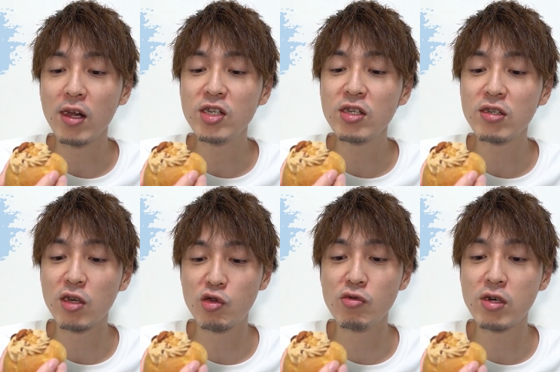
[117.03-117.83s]
もう
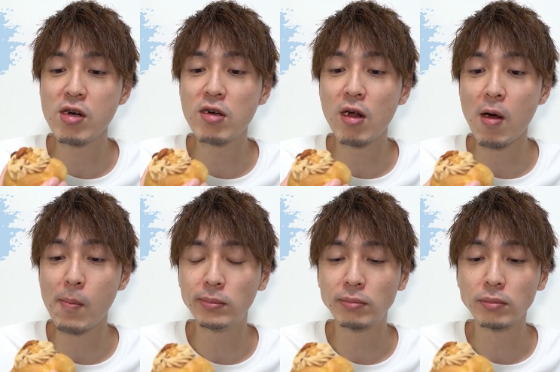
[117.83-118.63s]
かじった瞬
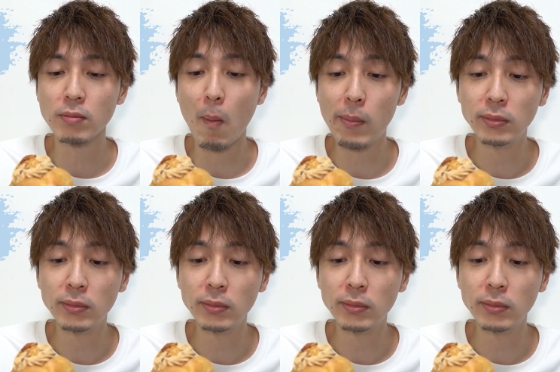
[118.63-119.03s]
間から、